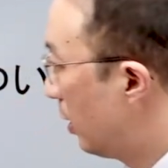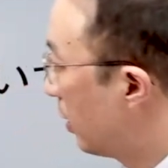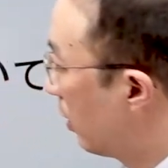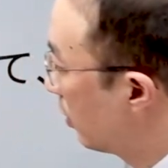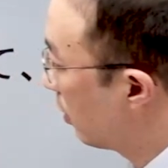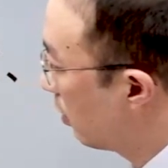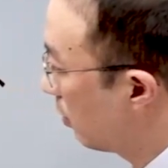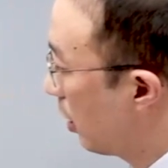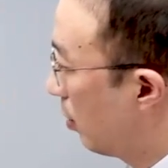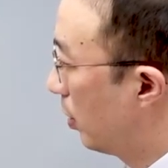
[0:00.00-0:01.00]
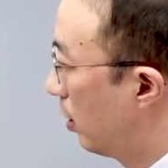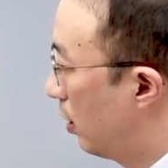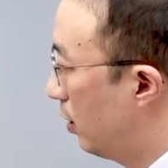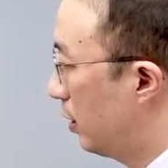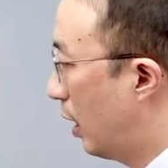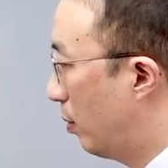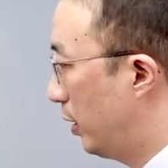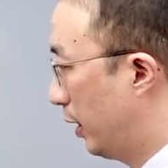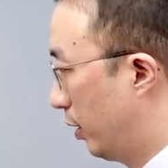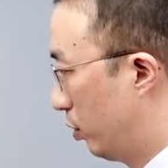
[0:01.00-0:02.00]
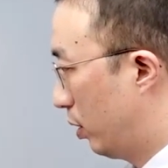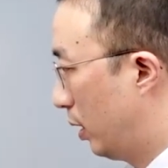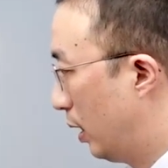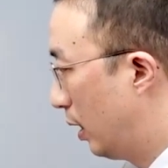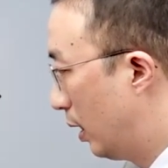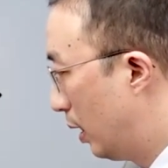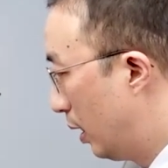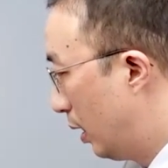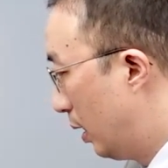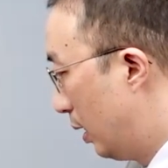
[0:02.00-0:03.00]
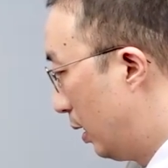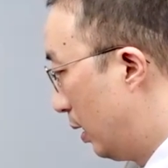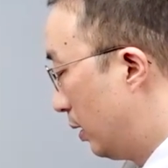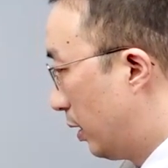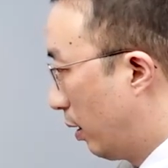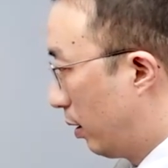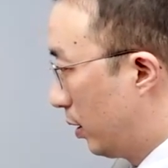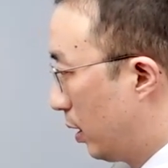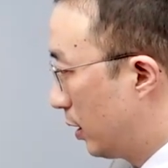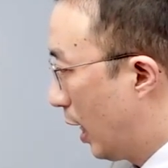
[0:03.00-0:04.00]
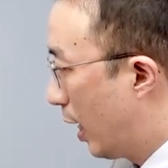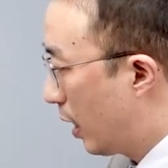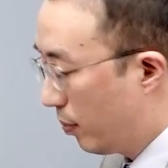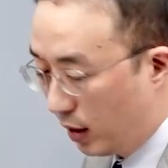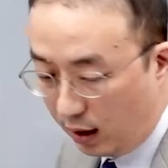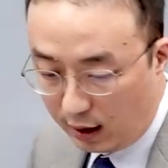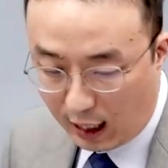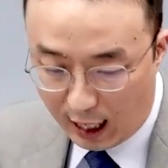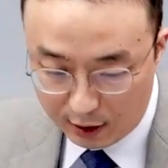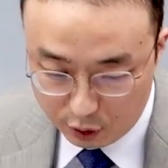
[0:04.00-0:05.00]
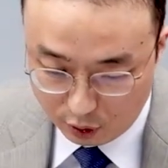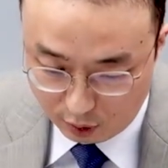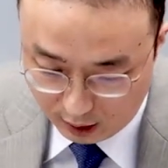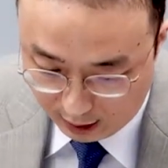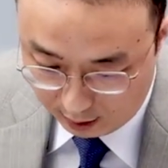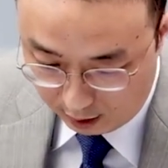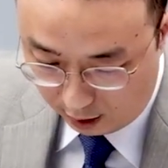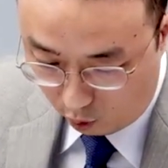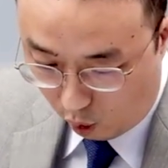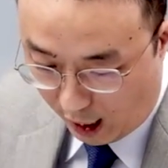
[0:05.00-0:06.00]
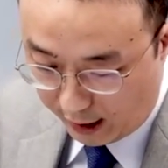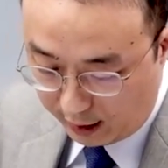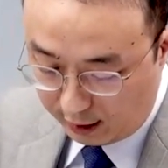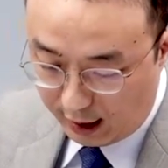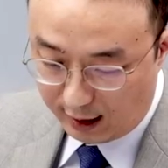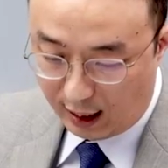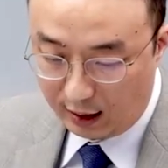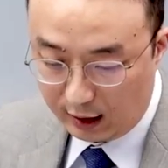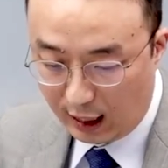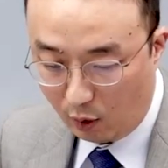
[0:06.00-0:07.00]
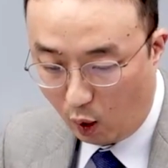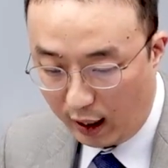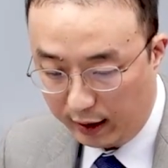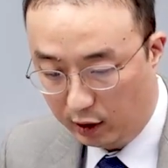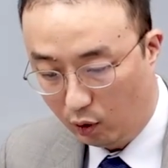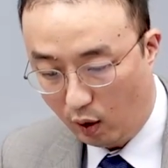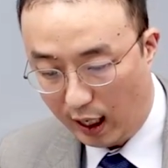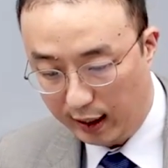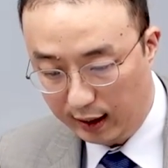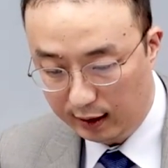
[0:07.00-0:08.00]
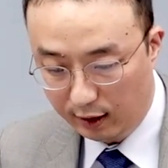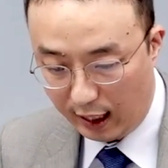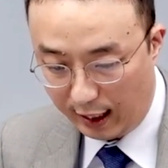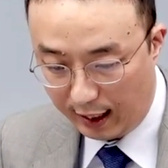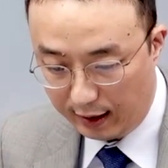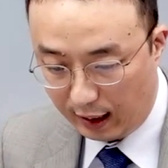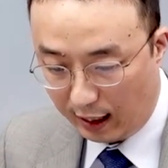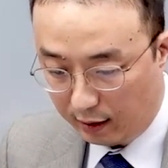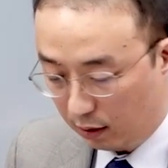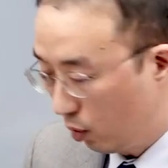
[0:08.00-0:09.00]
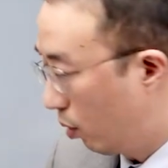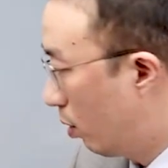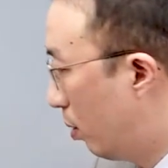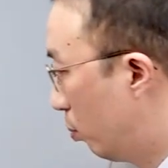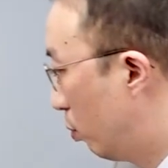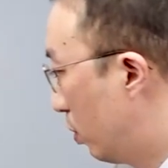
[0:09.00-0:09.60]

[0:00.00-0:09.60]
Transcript: 자, 그래서 정답은 4번이 되겠죠. 자, 그래서 사람들을 카조라는 건 과잉되다 할 때 과잉이죠. 과잉된 다이어트로